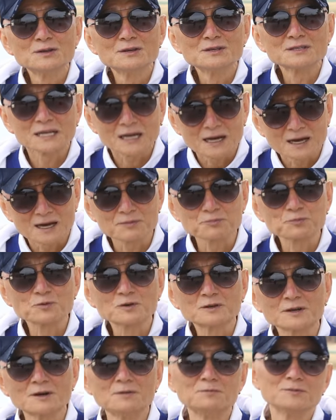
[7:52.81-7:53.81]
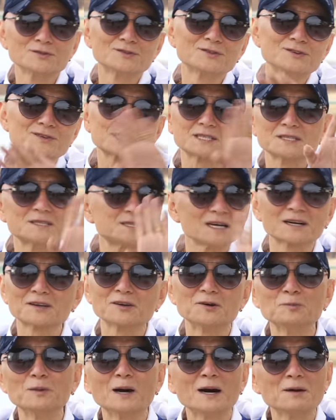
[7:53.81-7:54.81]
참, 그런 분들 진짜
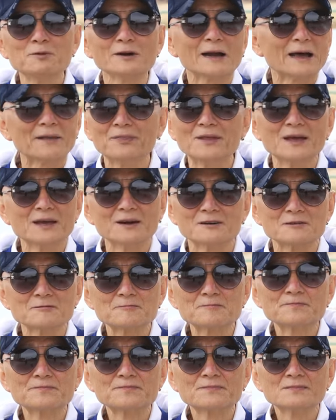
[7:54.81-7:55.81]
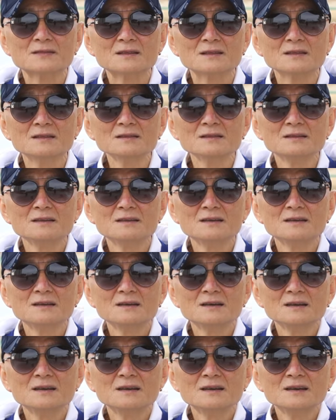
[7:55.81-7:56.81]
경마하면 안 돼요. 응?
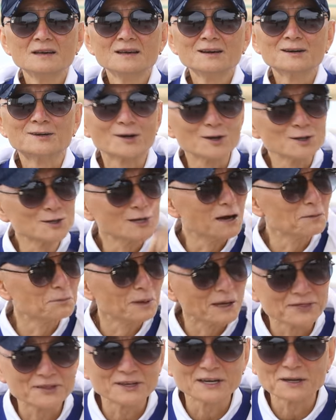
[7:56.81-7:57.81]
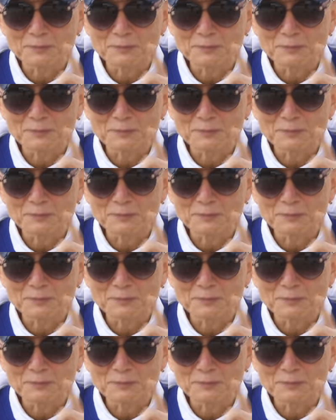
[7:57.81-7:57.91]
그런 양반들이